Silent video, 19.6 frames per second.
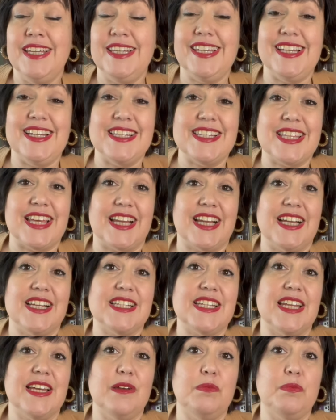y en esta
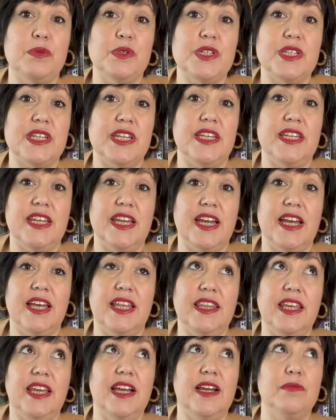casa pues
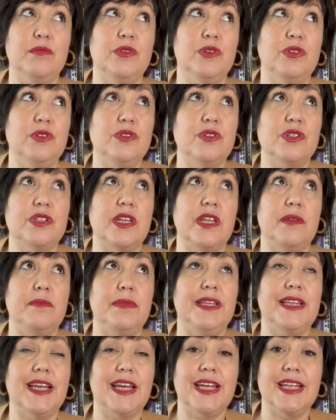ella digamos
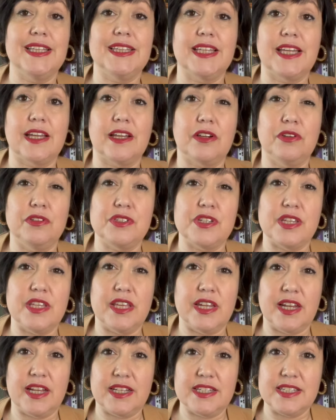invita a gente que
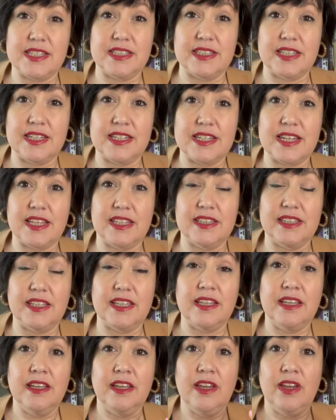considera que es
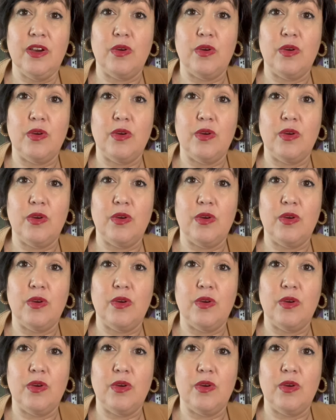interesante